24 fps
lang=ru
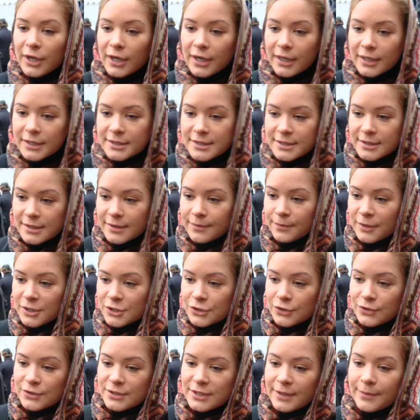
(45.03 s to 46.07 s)
э,
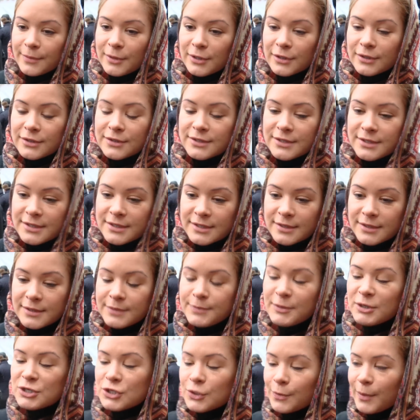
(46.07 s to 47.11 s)
между теми
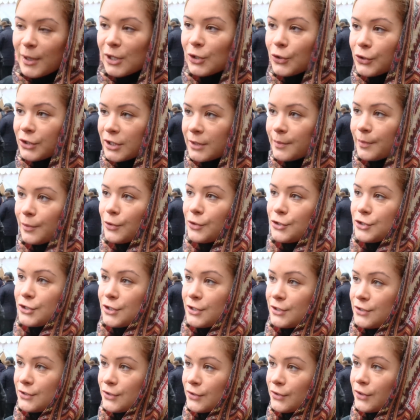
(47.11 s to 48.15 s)
между Болотной
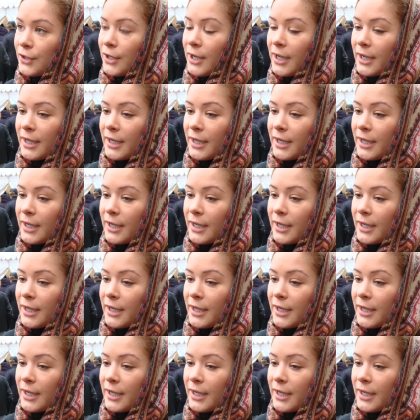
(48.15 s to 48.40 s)
площадью